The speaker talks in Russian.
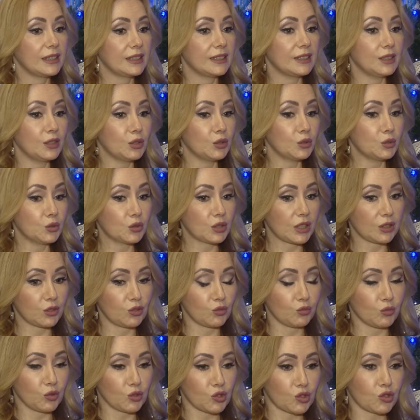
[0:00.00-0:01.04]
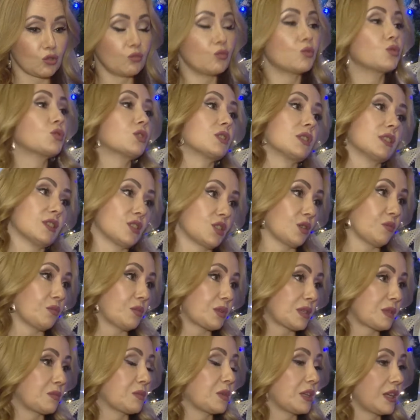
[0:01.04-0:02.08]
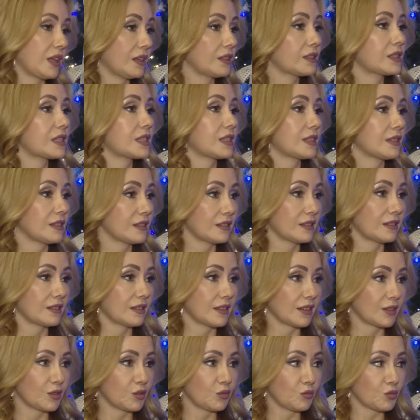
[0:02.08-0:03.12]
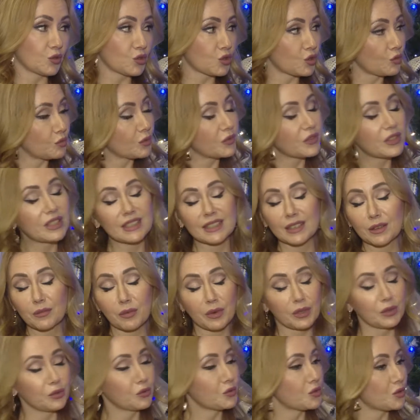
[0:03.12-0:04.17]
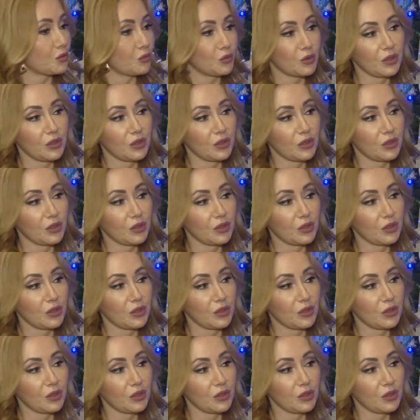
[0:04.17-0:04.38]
Но я думаю, что будет над чем посмеяться, и я думаю, что мы все получим